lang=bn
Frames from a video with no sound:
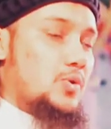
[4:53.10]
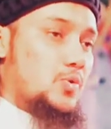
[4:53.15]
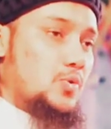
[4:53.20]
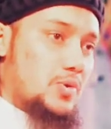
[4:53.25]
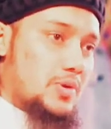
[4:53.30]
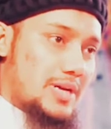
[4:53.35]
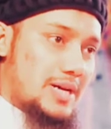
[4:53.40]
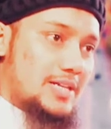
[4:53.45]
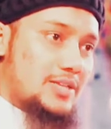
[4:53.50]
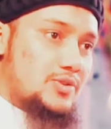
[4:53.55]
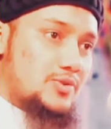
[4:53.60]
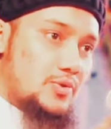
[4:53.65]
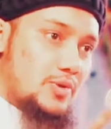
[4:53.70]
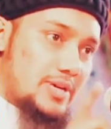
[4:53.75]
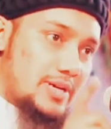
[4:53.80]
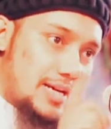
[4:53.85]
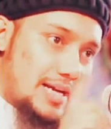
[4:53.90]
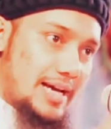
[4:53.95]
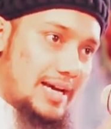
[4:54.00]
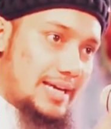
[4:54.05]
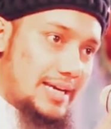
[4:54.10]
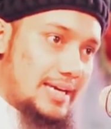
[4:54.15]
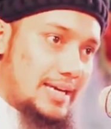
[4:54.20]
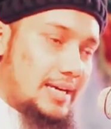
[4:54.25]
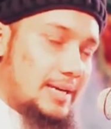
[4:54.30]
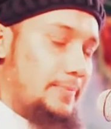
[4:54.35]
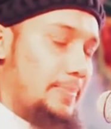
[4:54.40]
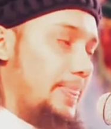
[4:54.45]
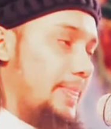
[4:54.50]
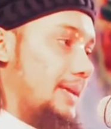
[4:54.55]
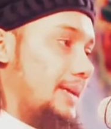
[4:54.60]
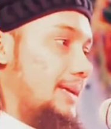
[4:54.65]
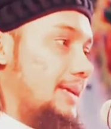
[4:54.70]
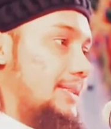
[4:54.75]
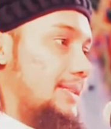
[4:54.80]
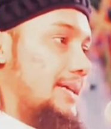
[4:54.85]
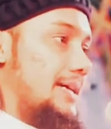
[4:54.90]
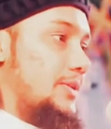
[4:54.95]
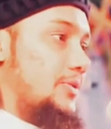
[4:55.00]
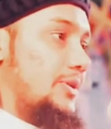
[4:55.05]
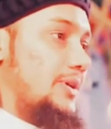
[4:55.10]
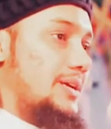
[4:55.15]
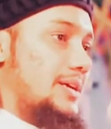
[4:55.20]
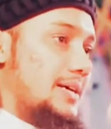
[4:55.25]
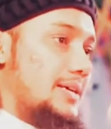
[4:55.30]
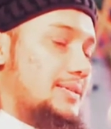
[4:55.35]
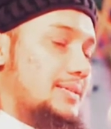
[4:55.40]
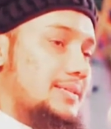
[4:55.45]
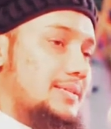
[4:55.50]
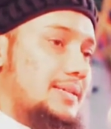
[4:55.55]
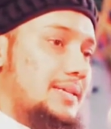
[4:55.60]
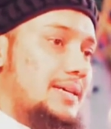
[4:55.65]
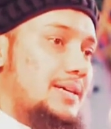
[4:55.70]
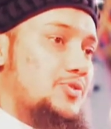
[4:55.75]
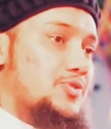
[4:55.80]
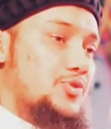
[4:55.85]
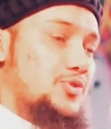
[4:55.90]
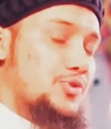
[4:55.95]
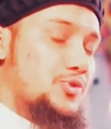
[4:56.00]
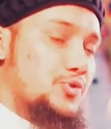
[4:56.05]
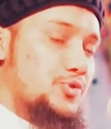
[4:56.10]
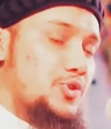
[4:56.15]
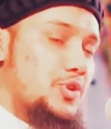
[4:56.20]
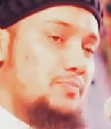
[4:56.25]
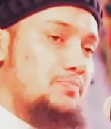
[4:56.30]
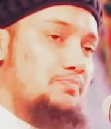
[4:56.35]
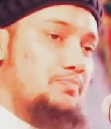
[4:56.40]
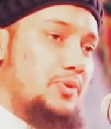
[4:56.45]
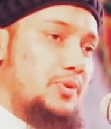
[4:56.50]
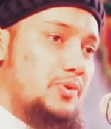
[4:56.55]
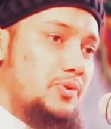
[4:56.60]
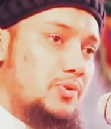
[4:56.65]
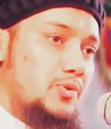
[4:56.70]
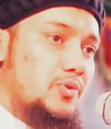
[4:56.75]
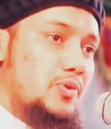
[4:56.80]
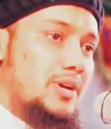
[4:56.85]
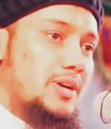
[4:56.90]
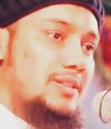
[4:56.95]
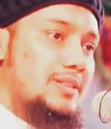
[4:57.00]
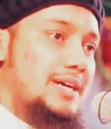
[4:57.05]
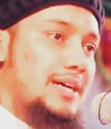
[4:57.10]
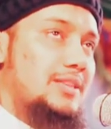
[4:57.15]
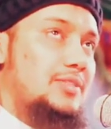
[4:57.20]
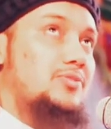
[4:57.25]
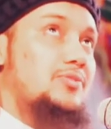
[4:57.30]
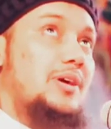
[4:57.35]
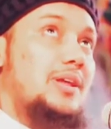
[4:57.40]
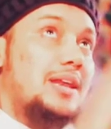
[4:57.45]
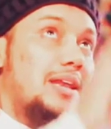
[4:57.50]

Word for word: কোনো কাজ করার আগে তার ওই কাজটা সুসম্পন্ন করার দায়িত্ব